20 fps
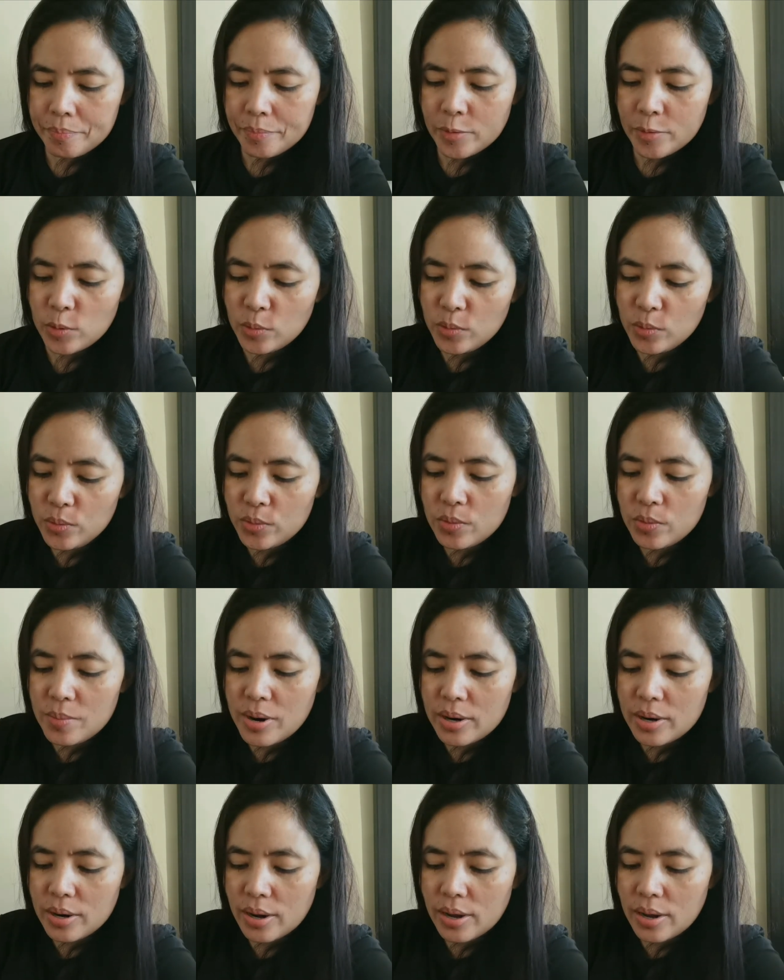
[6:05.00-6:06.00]
Oo,
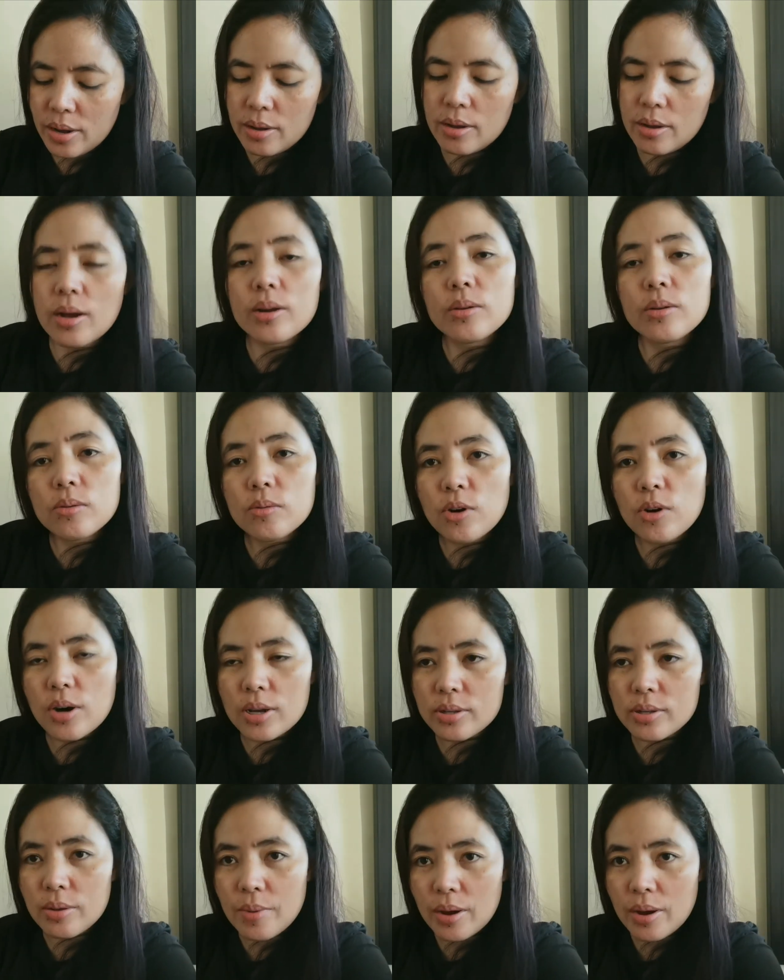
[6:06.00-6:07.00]
kumana nga. Anong
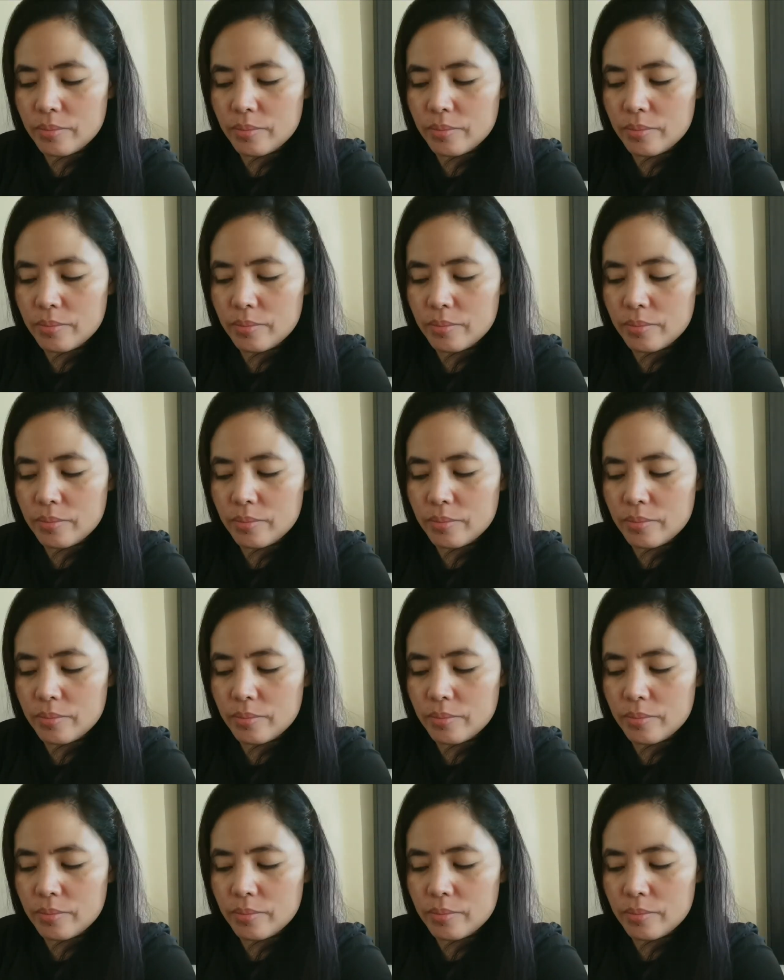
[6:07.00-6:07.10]
oras na ba?